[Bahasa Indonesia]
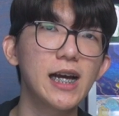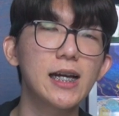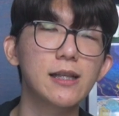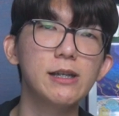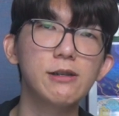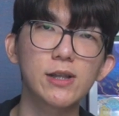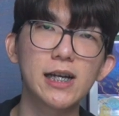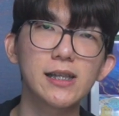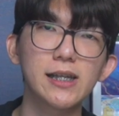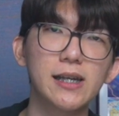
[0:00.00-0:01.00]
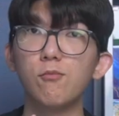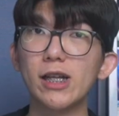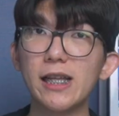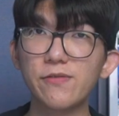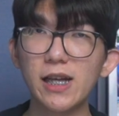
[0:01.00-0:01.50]
yang hari Minggu nanti.
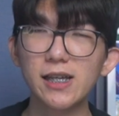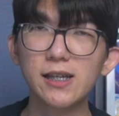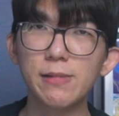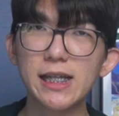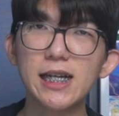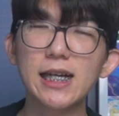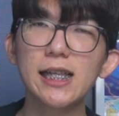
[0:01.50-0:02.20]
Buat daftarnya gimana?